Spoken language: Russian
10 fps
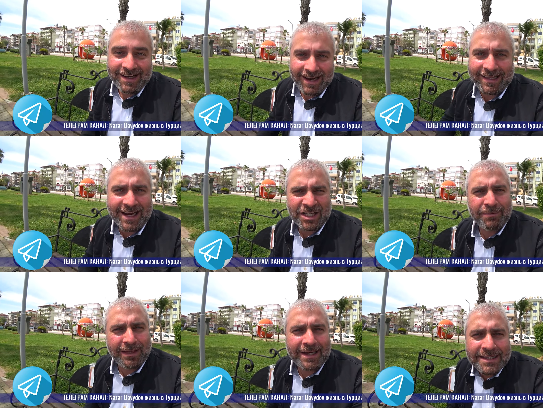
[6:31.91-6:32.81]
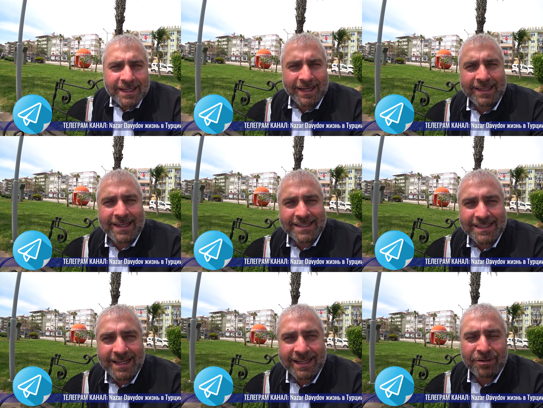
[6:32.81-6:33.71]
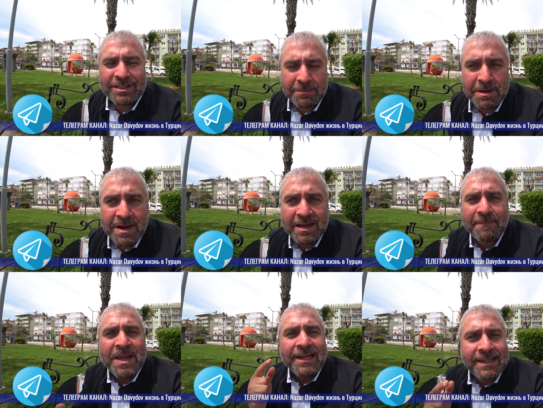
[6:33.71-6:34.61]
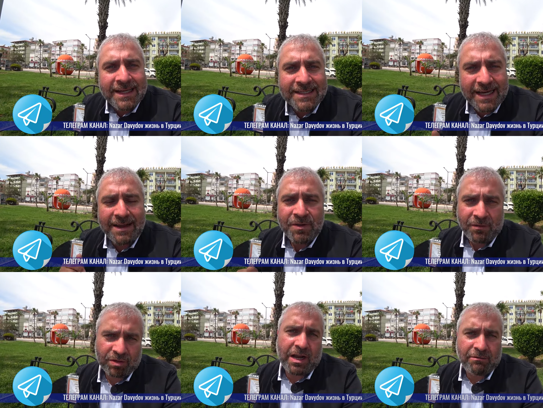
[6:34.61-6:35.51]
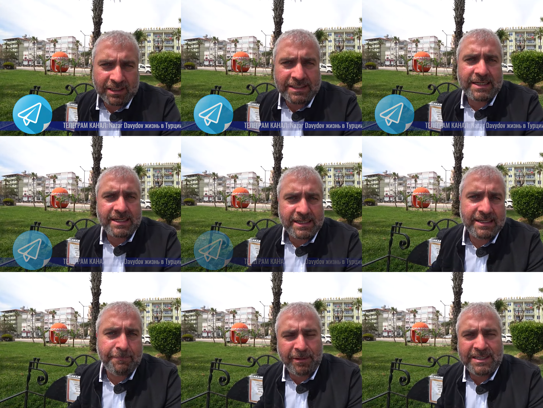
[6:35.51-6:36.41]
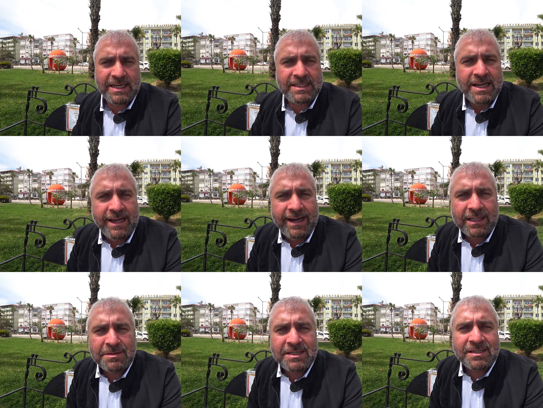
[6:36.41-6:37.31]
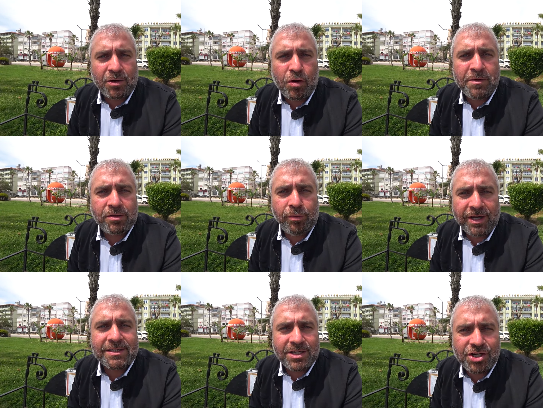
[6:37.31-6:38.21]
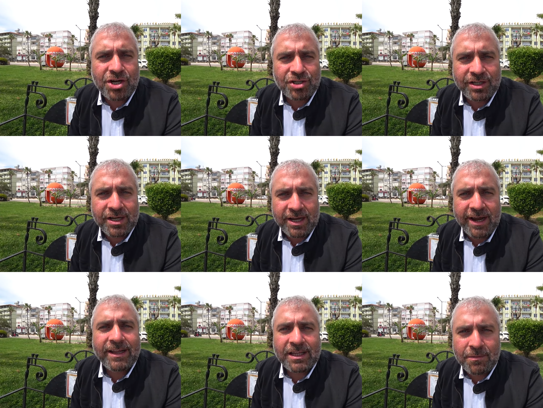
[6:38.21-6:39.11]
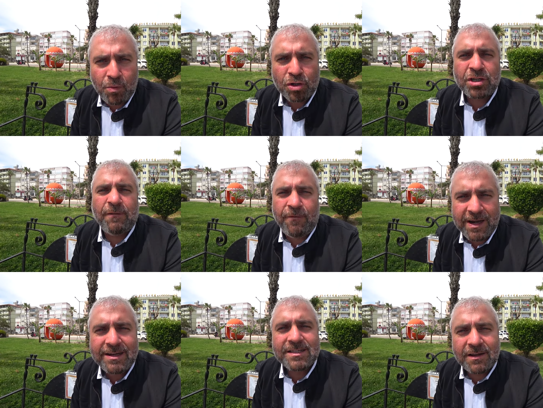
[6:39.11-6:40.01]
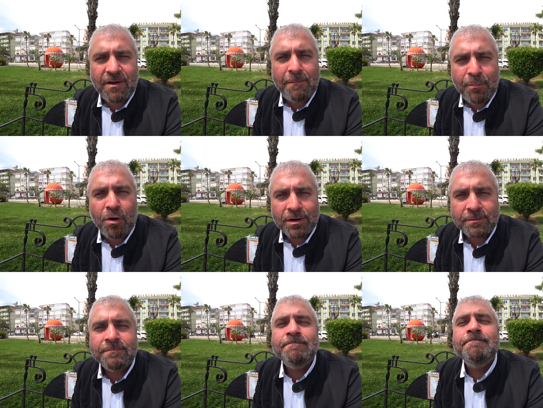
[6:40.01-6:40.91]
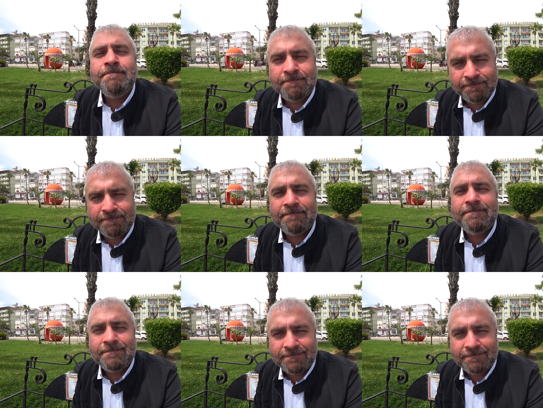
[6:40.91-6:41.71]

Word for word: Это, конечно, была разыгранная сценка, но тем не менее нельзя вот так вот идти и присесть рядом с незнакомой турецкой женщиной. Это может вылиться вам боком. Угу.